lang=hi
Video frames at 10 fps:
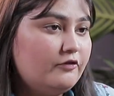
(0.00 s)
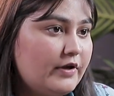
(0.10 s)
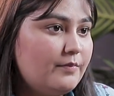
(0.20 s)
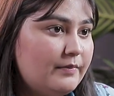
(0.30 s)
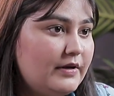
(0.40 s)
ऑफ
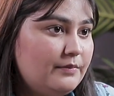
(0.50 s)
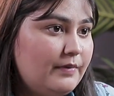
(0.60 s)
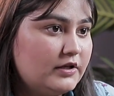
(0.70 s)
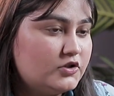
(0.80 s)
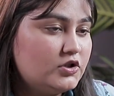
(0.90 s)
कैमरा हमारी
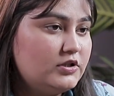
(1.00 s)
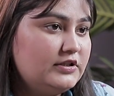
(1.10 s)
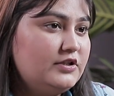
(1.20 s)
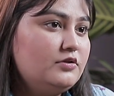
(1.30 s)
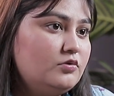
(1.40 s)
बात हाँ। चल रही
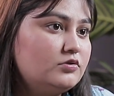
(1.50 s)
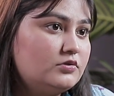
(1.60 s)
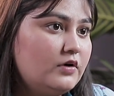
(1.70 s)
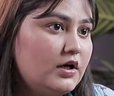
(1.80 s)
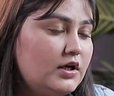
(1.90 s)
थी
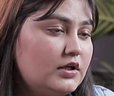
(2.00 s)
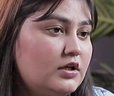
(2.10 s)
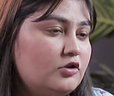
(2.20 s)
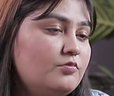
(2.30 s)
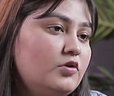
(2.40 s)
दोस्त वगैरह की
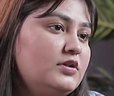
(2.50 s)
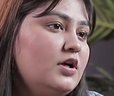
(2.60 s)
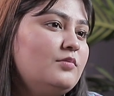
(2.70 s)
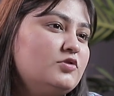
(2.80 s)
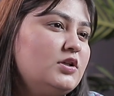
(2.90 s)
कि तुम बोलती
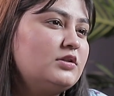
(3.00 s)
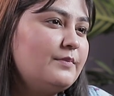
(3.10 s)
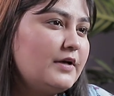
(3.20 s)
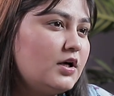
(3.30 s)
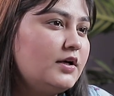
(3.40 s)
यार मुझे लगता है
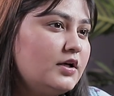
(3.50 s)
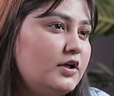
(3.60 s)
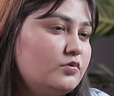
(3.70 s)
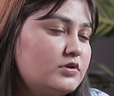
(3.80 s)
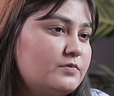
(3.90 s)
मैं कट
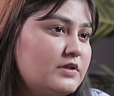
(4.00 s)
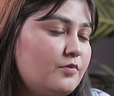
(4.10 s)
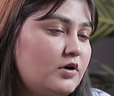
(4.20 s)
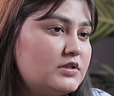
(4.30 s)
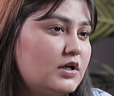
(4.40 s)
गई हूँ सबसे
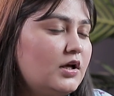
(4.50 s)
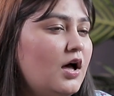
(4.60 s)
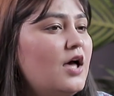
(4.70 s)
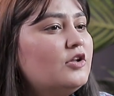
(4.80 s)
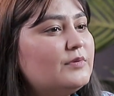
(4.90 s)
हम्म। बहुत ज्यादा
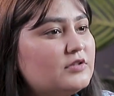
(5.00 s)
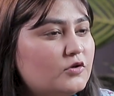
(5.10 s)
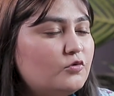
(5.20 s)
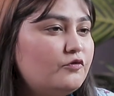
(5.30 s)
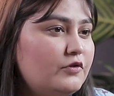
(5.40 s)
ऐसा
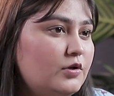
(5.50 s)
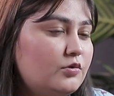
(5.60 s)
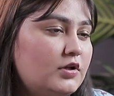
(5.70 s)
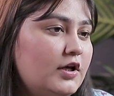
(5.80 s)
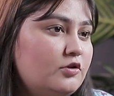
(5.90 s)
क्यों फील
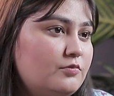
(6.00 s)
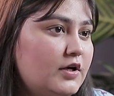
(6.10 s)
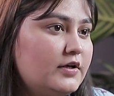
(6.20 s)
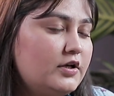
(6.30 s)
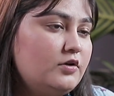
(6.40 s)
होता है कि तुम
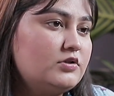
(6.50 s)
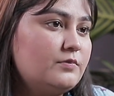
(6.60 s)
कट गई हो